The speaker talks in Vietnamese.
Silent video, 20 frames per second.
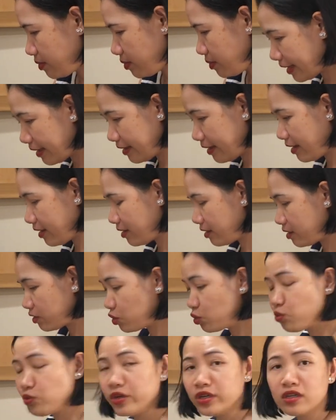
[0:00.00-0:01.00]
vậy nè rồi
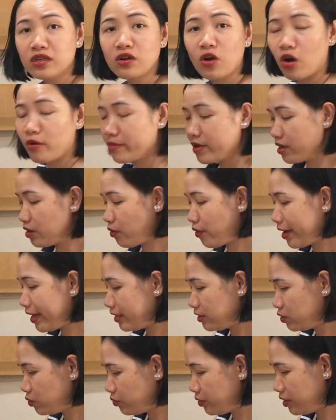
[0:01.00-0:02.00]
chuối nữa con mình nó khoái
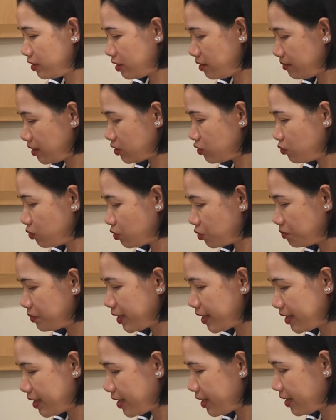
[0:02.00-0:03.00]
ăn chuối nữa mà chuối cũng
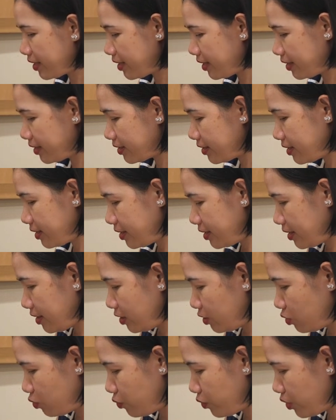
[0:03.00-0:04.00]
dễ đi nữa
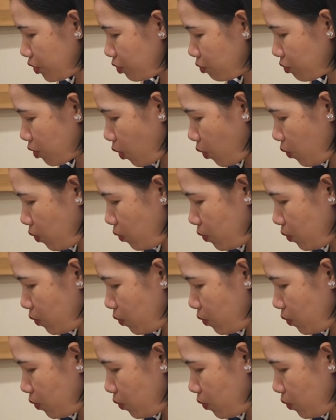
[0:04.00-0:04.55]
chuối với đu đủ